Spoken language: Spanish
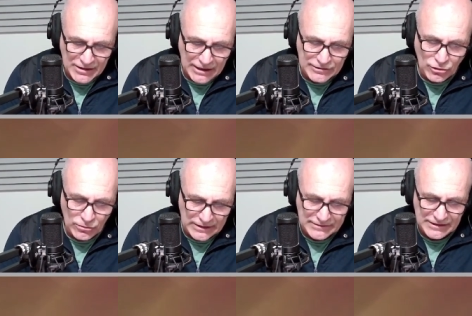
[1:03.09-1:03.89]
Hay
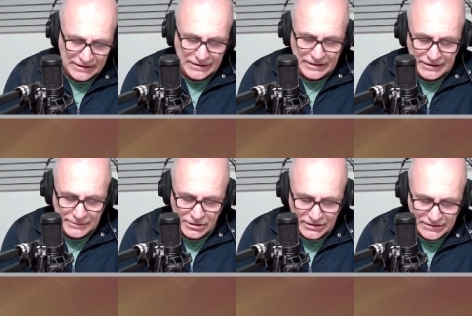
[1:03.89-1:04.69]
toda una serie de
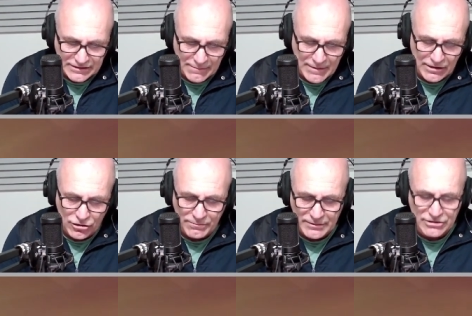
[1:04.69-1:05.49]
libros que se llaman
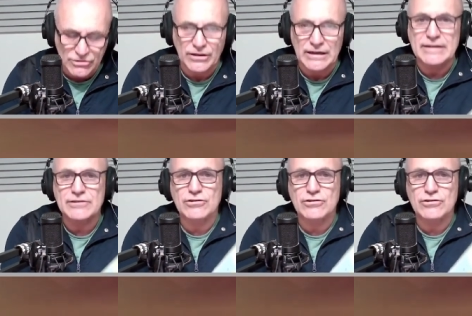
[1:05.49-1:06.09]
Los mitos de la